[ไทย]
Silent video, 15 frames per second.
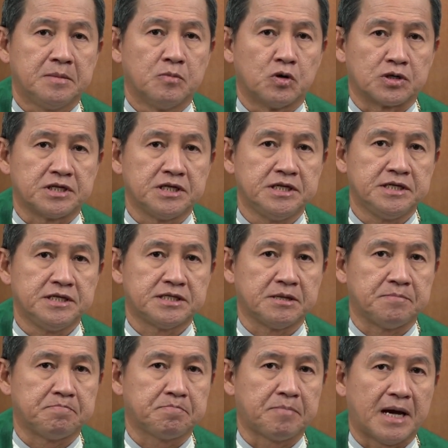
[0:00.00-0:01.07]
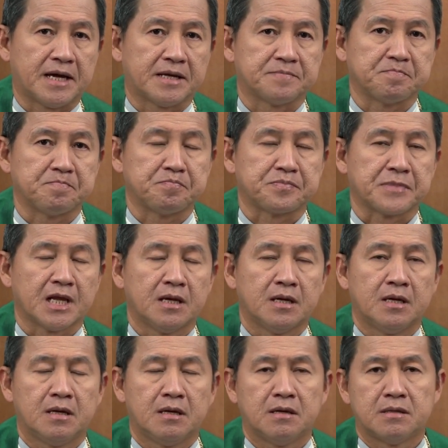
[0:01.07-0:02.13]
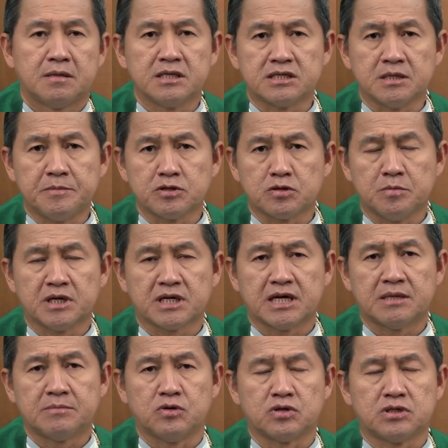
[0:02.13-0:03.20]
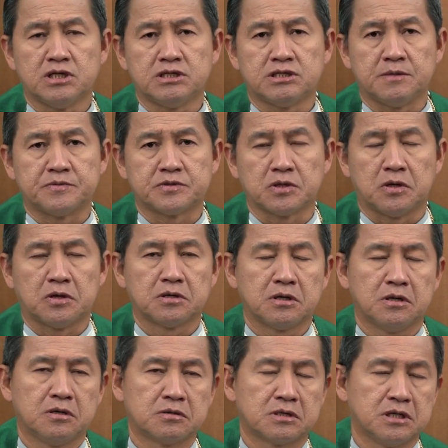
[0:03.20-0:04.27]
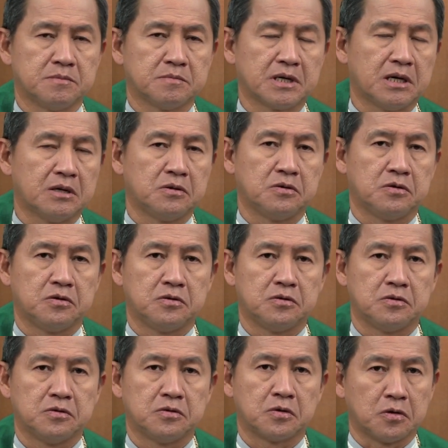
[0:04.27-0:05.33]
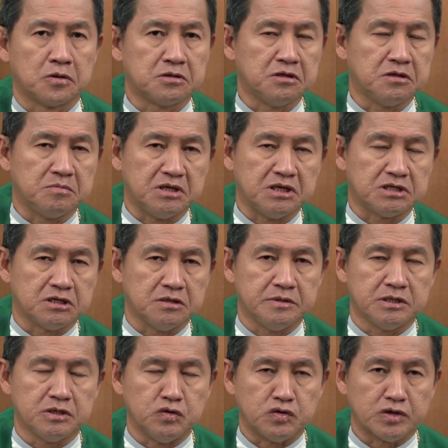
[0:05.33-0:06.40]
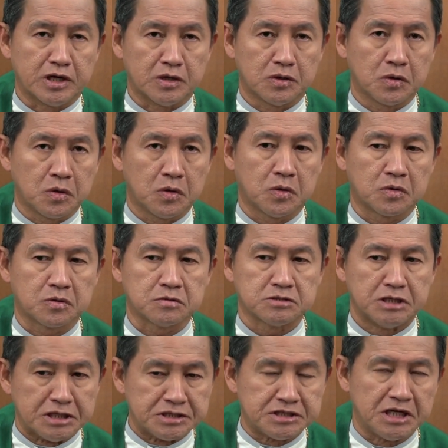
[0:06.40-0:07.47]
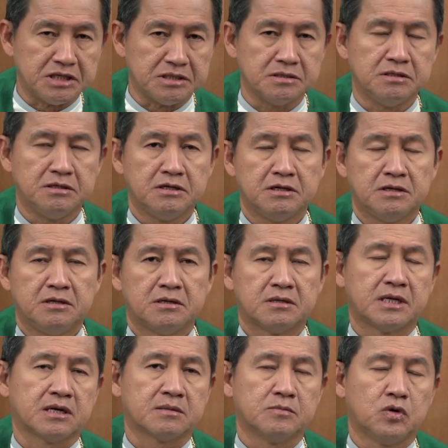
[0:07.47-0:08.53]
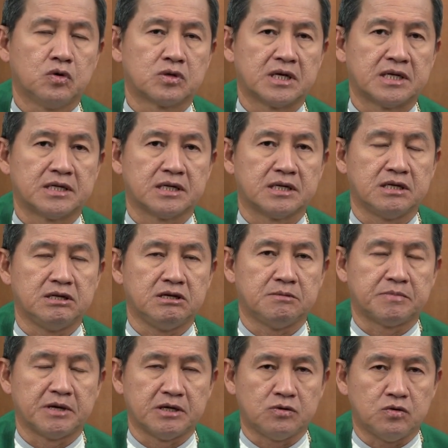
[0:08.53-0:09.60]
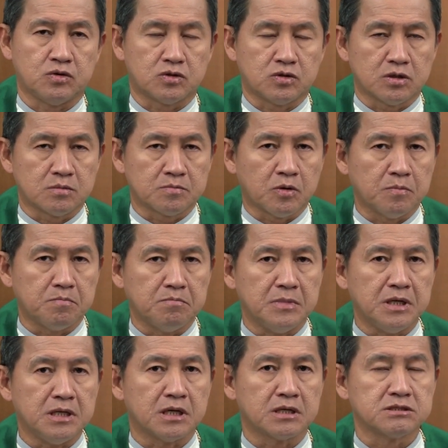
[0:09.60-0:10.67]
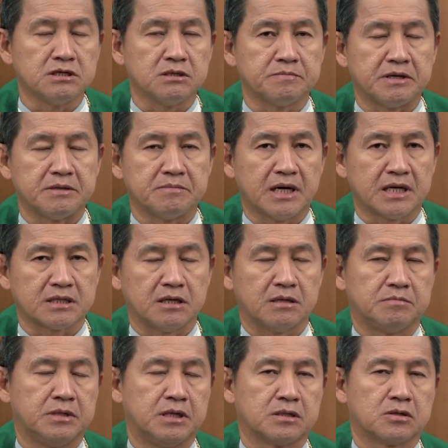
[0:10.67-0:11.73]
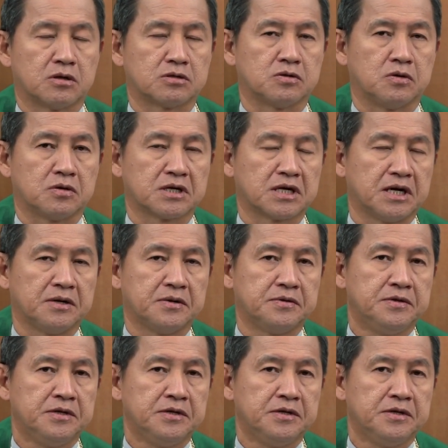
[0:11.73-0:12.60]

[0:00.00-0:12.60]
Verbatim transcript: บทที่ 18หนังสือปฐมกาลบทที่12เขาเริ่มเล่าคนที่มีชีวิตอยู่ในโลกจริงๆนักโบราณคดีไปขุดค้นพบเมือง ซึ่งเป็นบ้านเกิดเมืองนอนของเขา